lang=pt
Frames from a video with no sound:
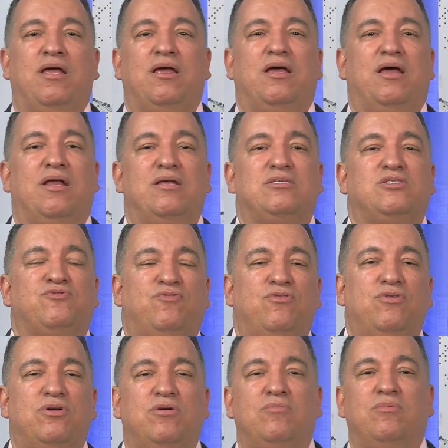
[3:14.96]
Elas
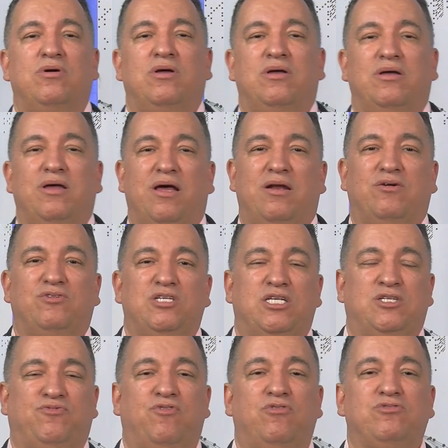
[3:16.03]
foram, elas,
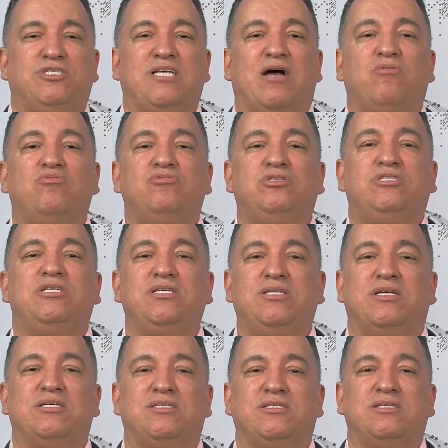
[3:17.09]
elas foram
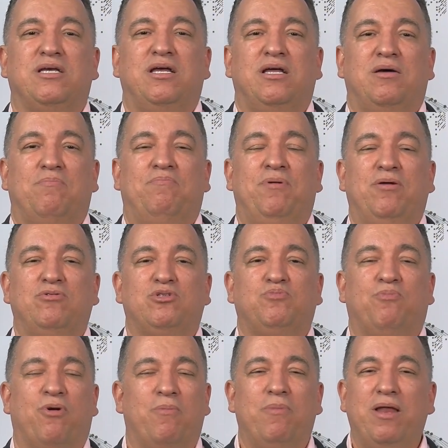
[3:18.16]
sacudidas pelos
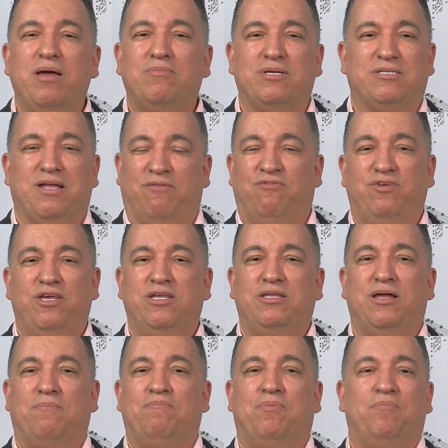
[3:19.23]
problemas da
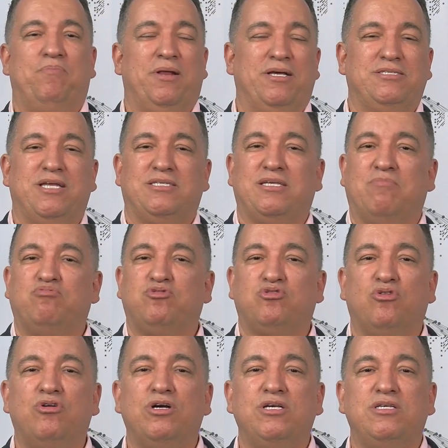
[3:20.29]
vida, pelas
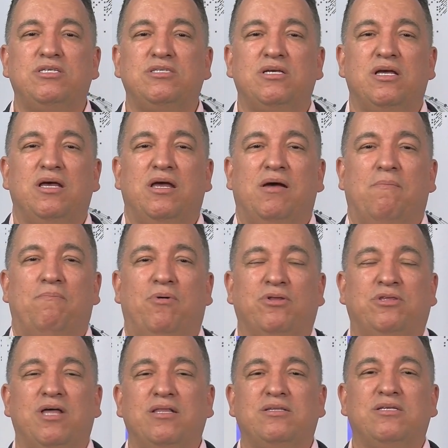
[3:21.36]
decepções, por
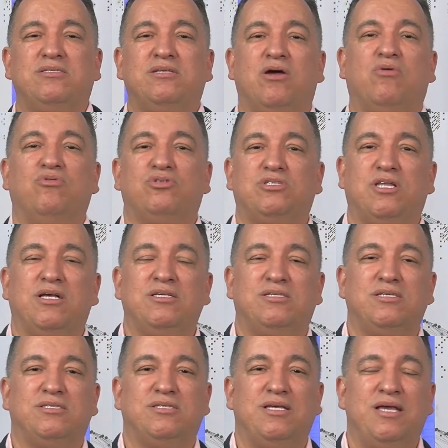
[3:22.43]
tantas
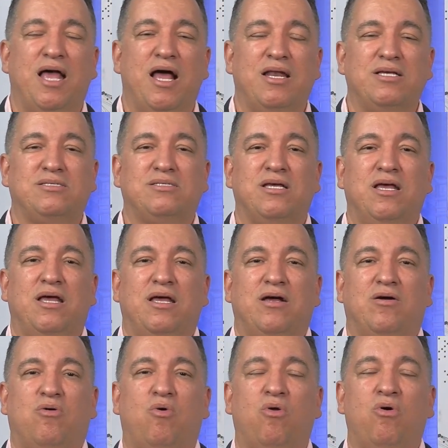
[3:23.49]
circunstâncias, e elas
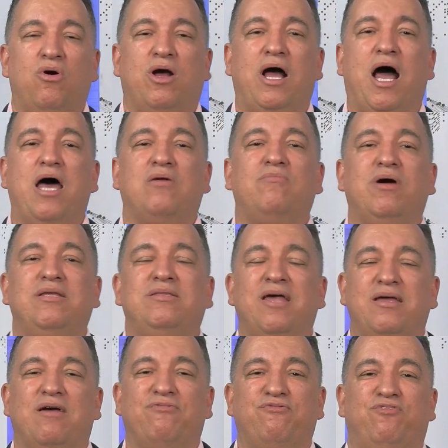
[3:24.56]
colocaram uma
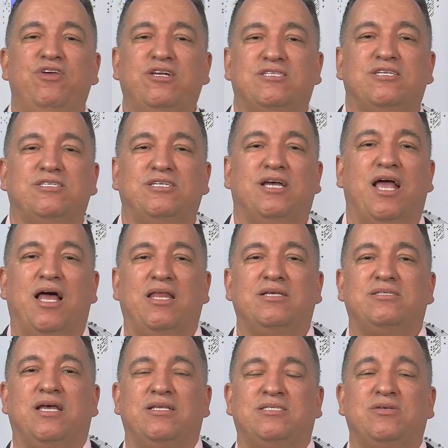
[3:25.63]
ideia fixa de que
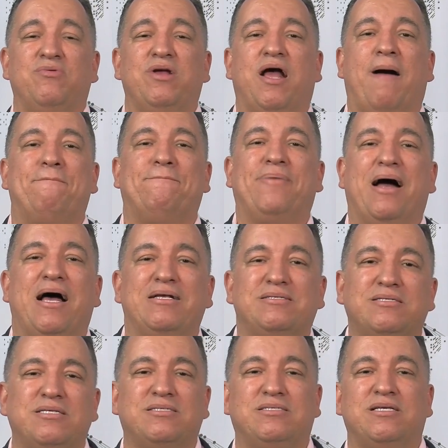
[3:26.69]
elas são
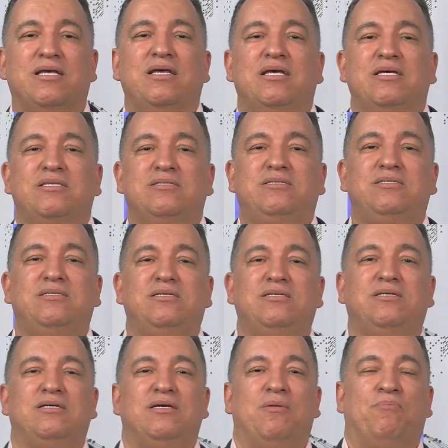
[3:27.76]
incapazes
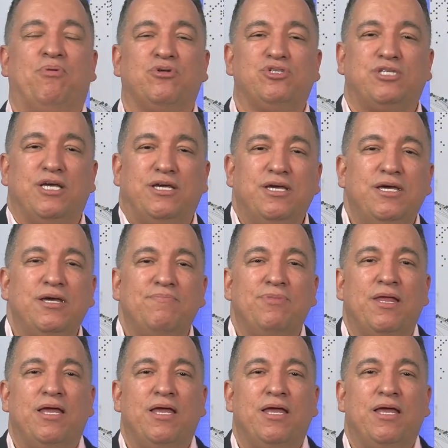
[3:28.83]
de prosseguir,